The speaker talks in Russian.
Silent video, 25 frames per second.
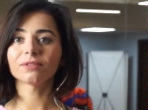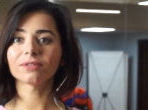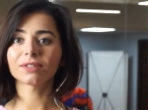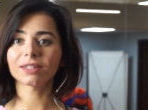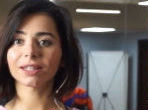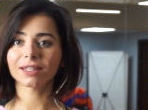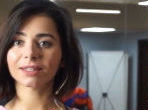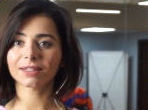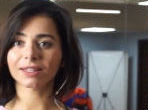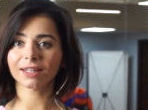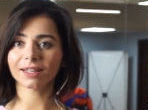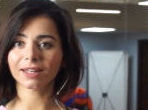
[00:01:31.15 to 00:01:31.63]

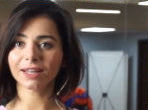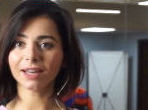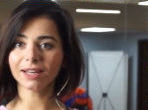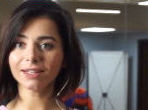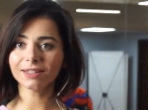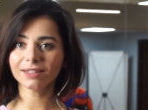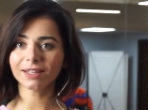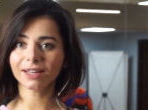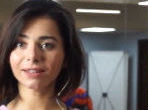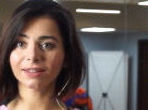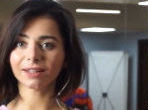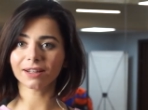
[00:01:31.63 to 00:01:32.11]
Все
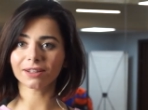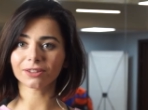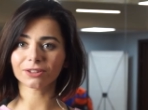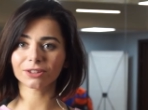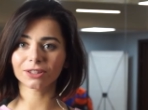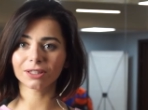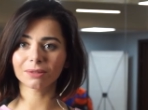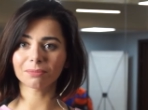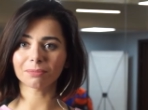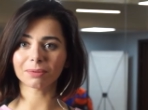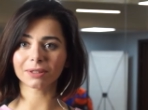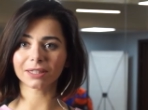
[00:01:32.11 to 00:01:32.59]
занятия
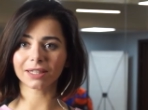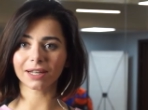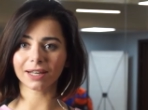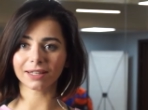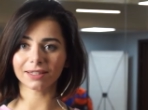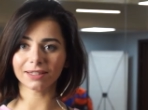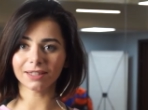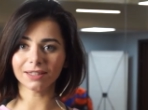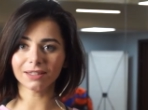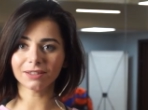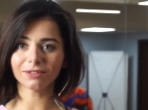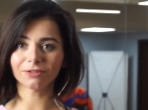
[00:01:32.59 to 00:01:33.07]
должны
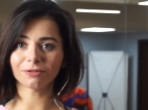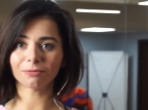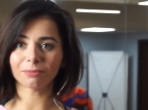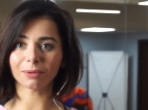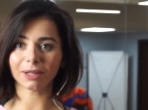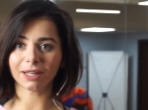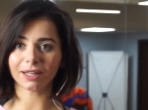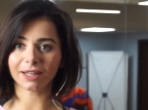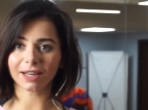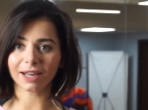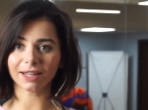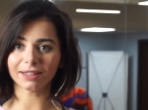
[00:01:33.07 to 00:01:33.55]
проходить в
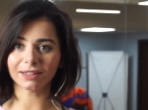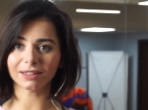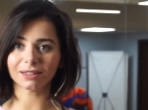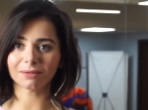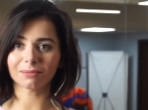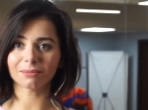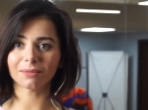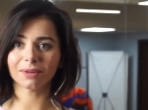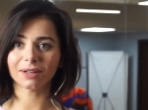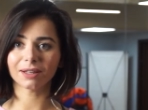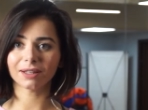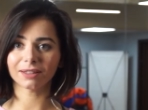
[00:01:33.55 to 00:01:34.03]

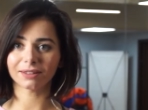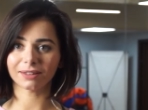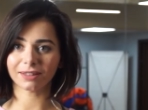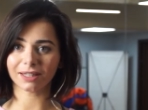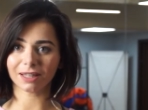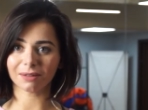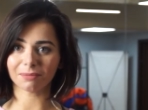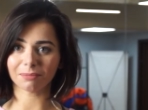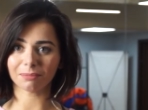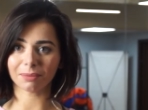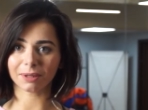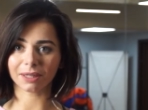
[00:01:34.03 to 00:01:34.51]
приятном
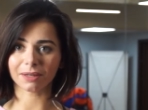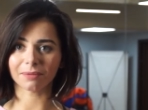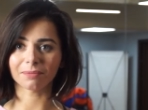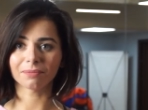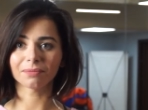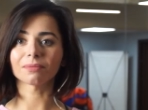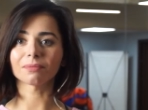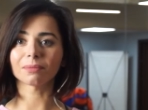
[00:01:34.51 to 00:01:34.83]
темпе,